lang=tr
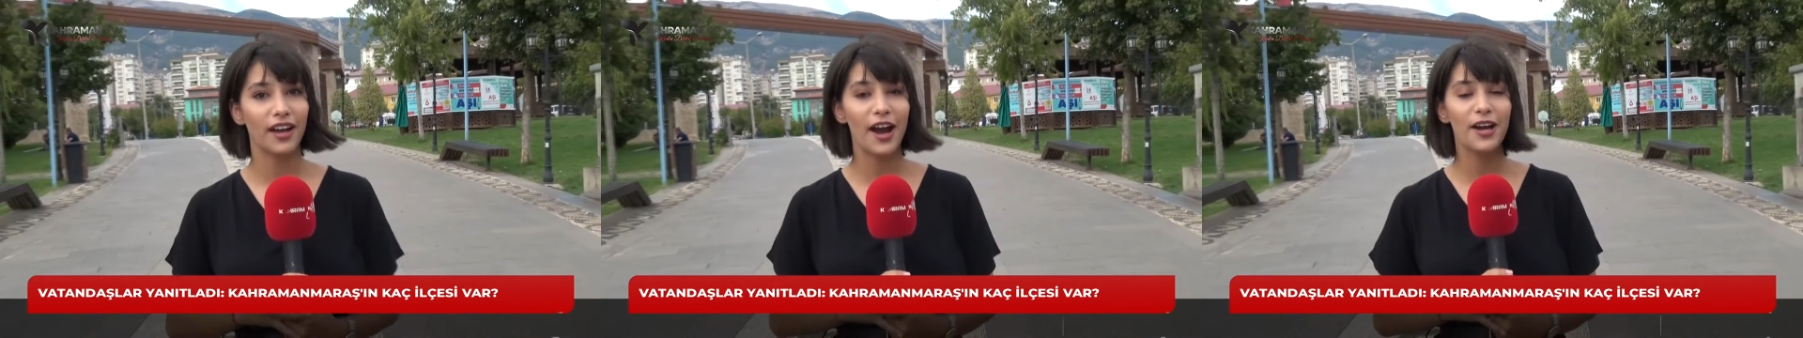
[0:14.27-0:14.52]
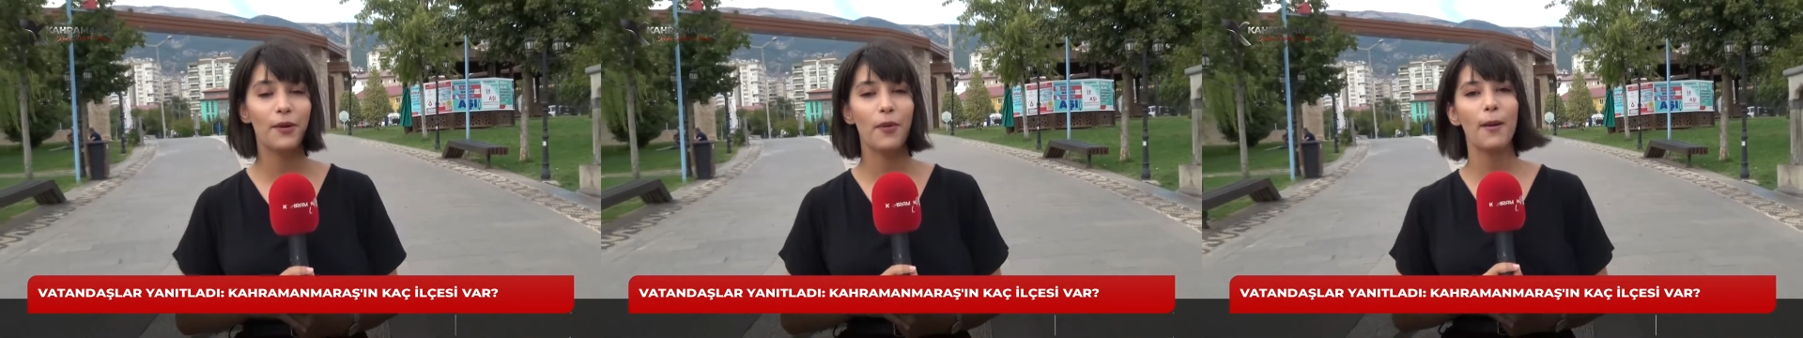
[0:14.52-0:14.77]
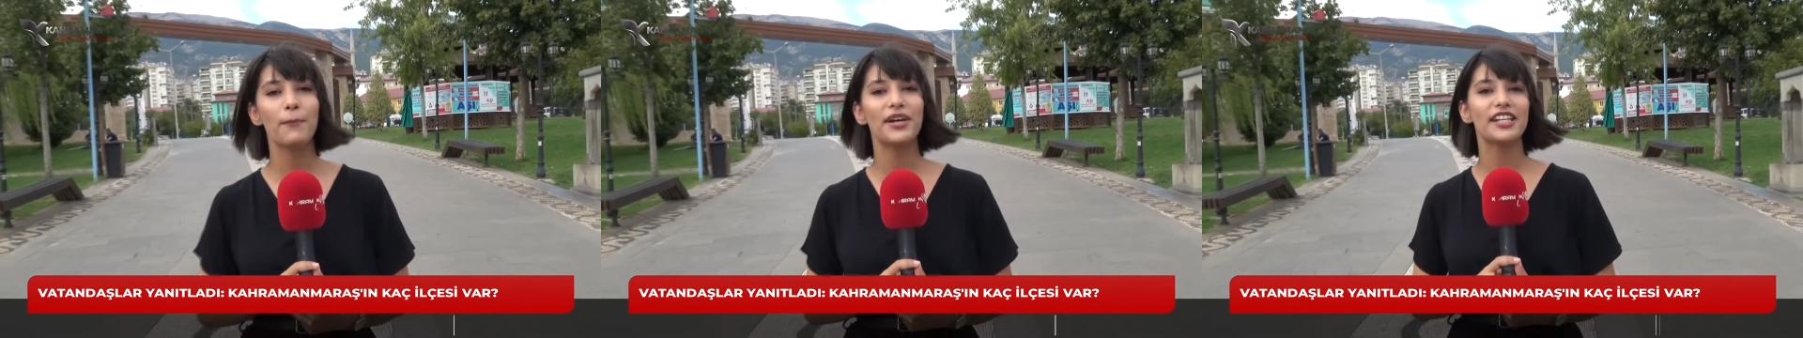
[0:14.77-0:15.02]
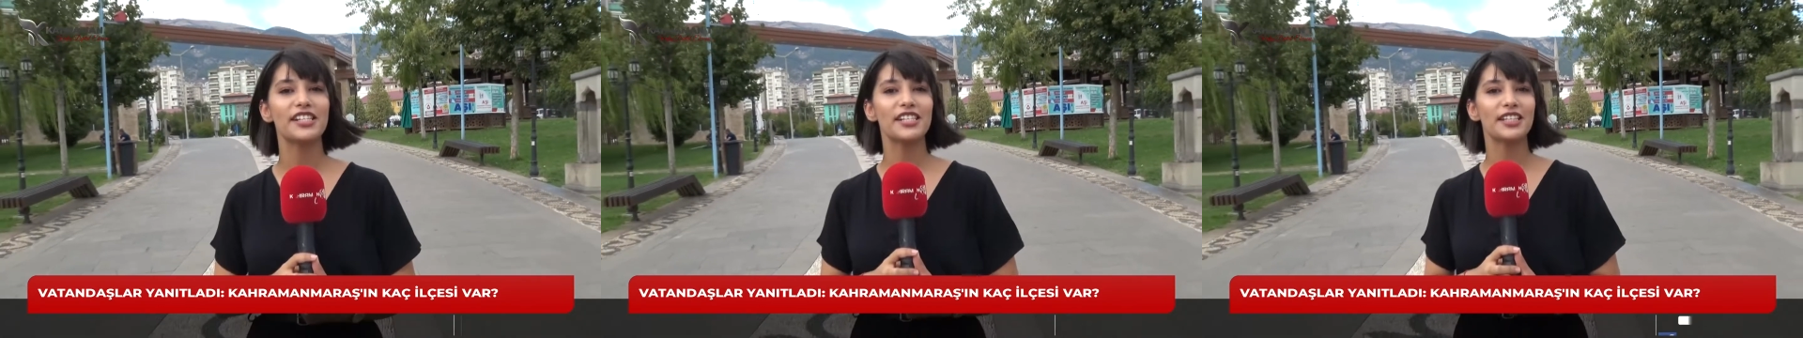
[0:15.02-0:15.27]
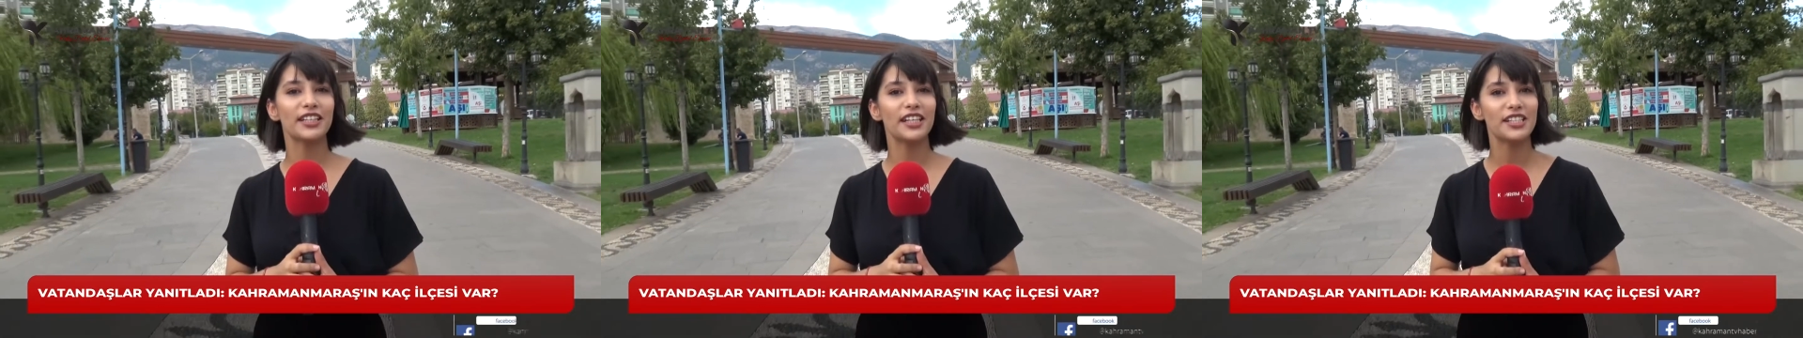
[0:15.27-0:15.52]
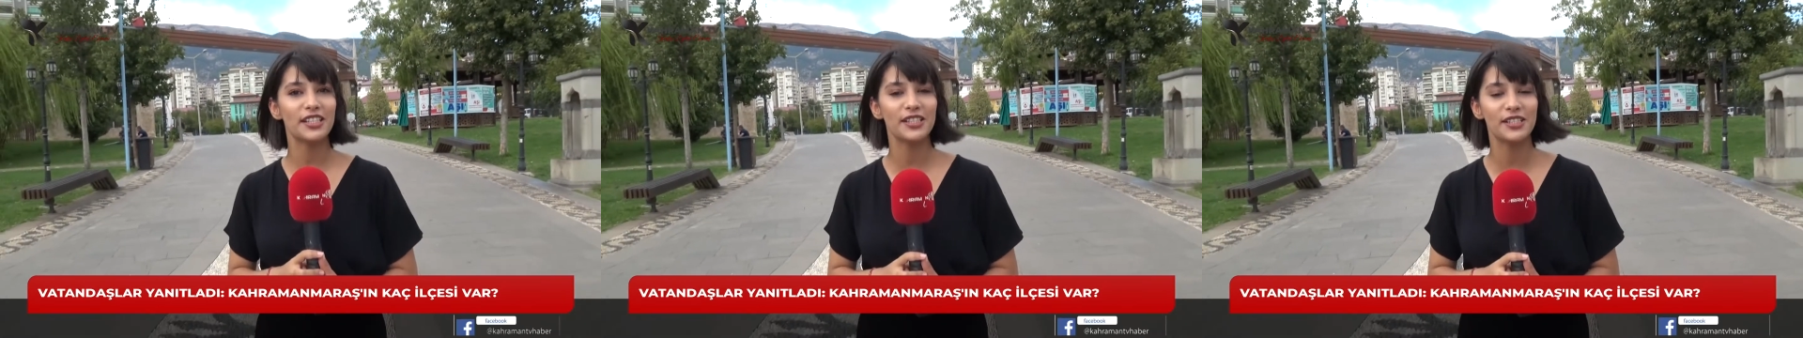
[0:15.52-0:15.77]
Kahramanmaraş'ın
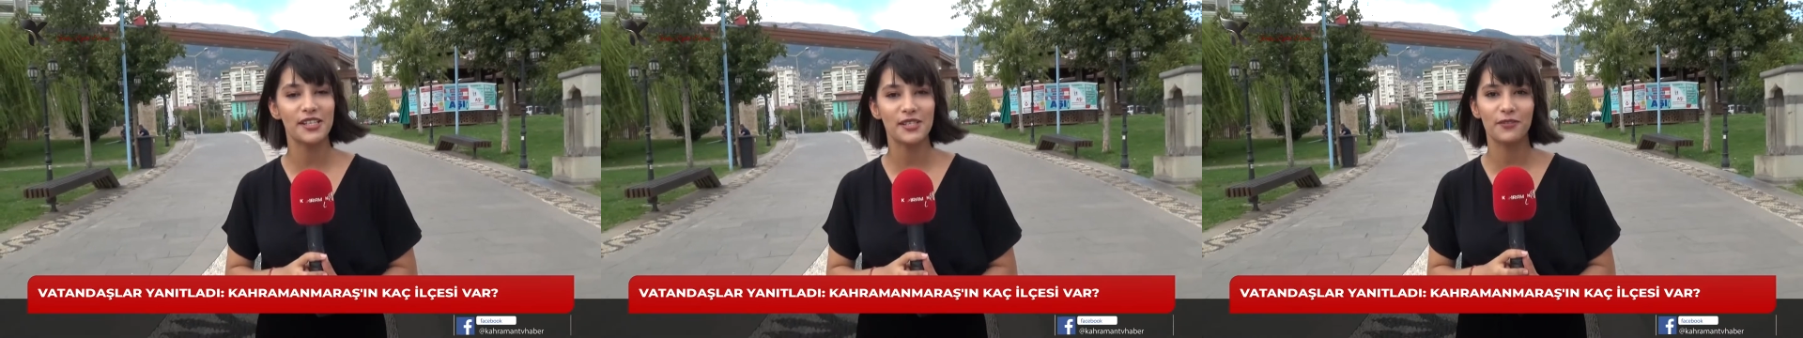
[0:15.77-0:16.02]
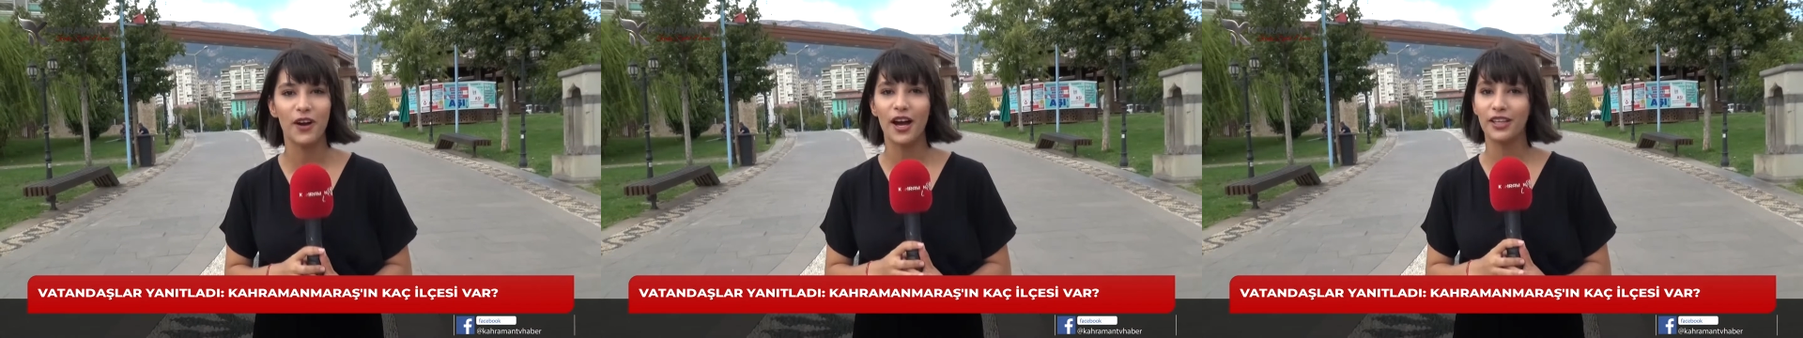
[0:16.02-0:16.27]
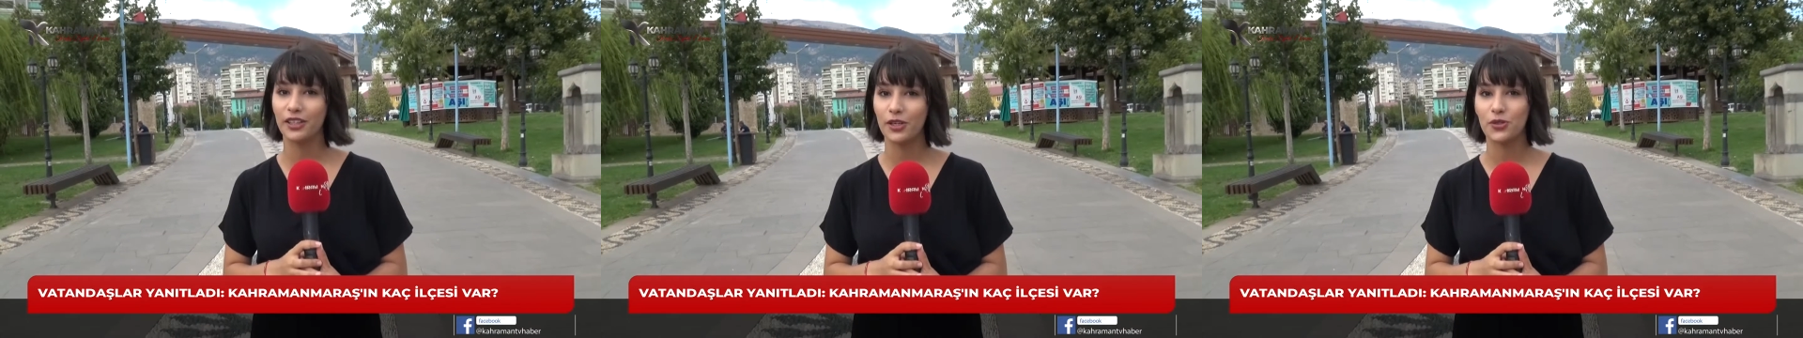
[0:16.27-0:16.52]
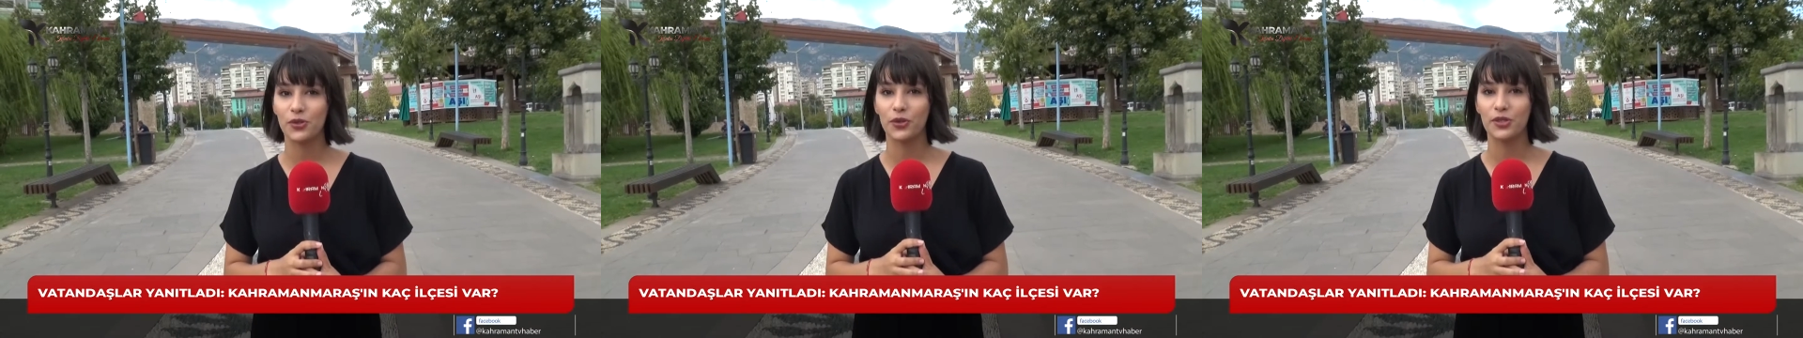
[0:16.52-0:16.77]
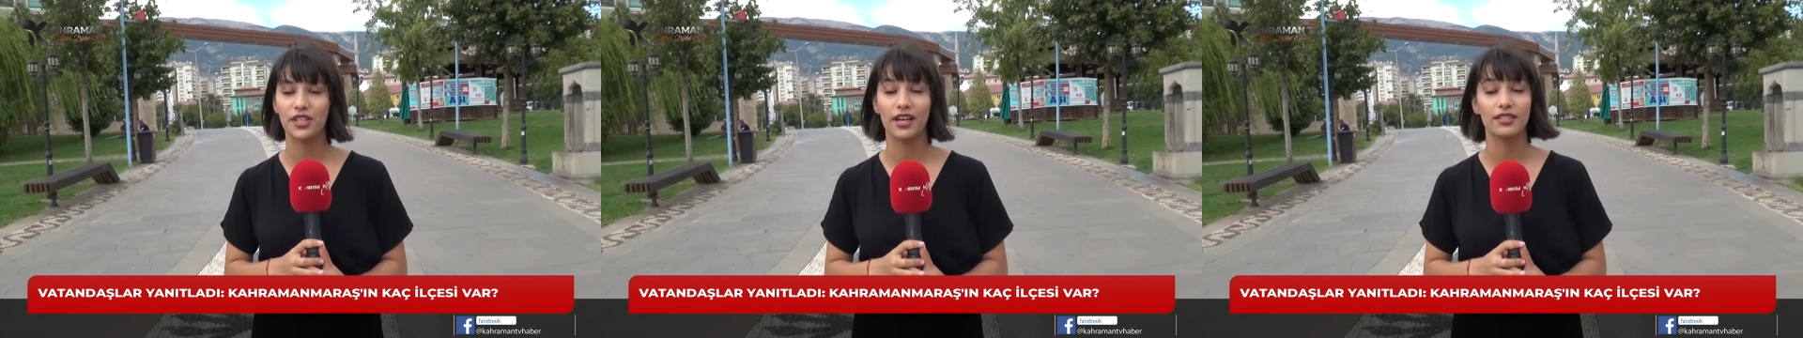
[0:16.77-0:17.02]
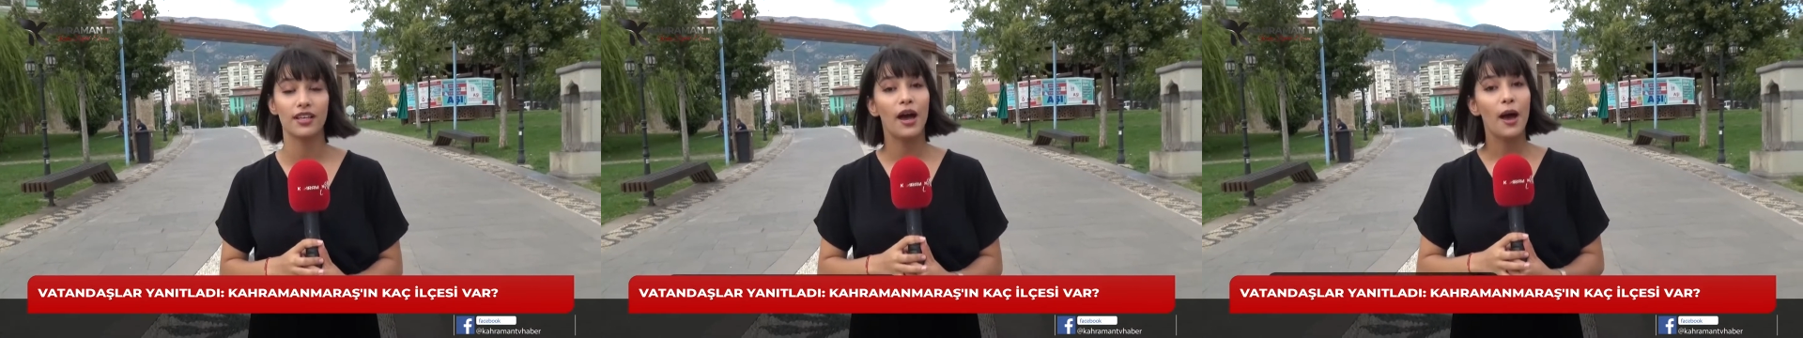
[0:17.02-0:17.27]
kaç ilçesi var diye soracağız.